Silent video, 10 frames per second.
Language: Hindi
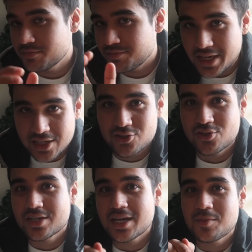मेक
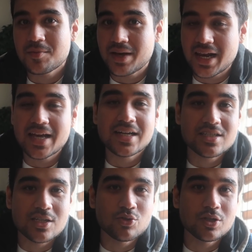श्योर sure कि आपने बेल आइकन
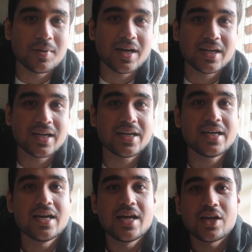जरूर दबा रखा है
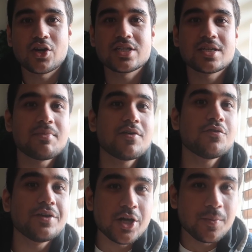क्योंकि जब मैं
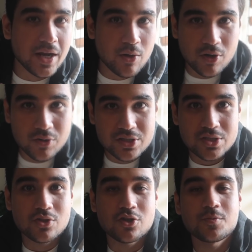वो वीडियो बनाऊंगा उन
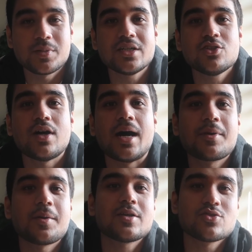चीज़ों के ऊपर तो
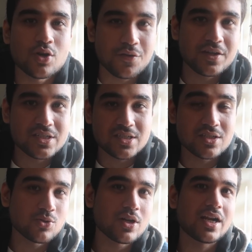आपके पास नोटिफिकेशन
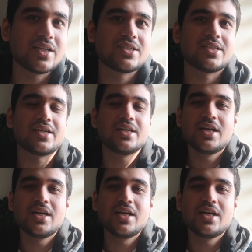जरूर आनी चाहिए